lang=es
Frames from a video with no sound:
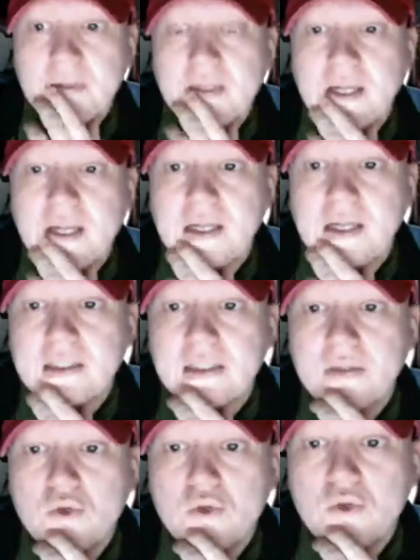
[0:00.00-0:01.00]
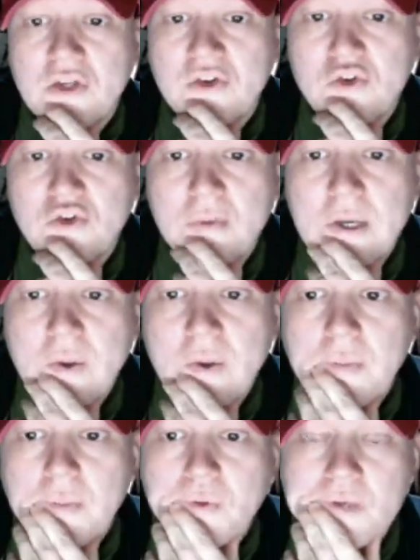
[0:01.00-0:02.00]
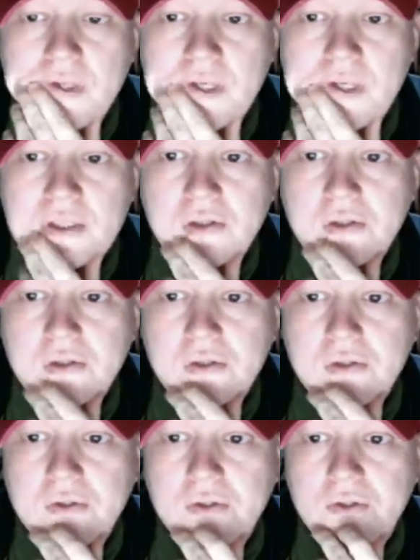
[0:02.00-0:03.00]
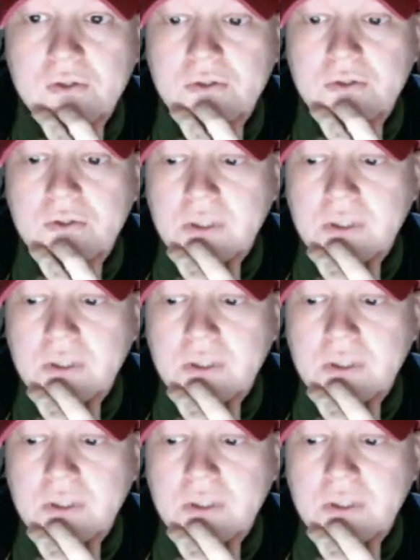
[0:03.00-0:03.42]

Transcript: en las clases escuchando, no he tomado apuntes, no, no.